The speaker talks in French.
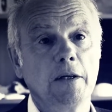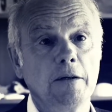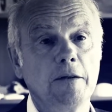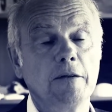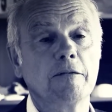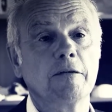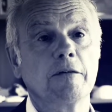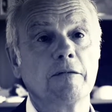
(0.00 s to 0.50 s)

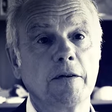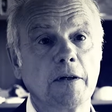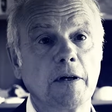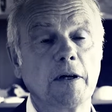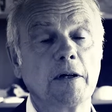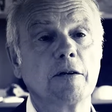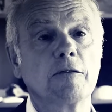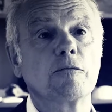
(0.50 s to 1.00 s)

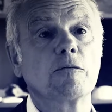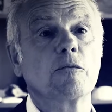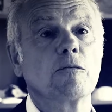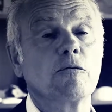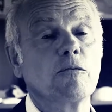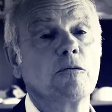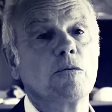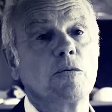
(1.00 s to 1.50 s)
nécessaires à
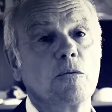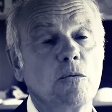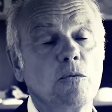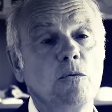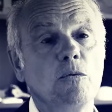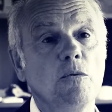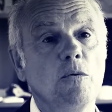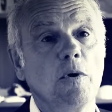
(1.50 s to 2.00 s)
l'extension
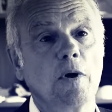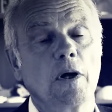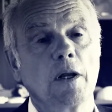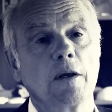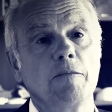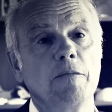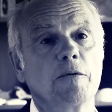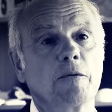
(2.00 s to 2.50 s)
ou à
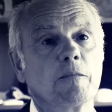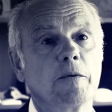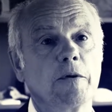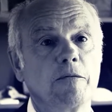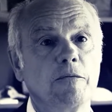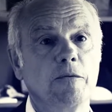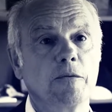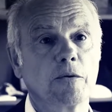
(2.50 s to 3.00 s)
la mise en
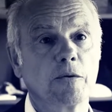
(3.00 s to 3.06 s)
place d'une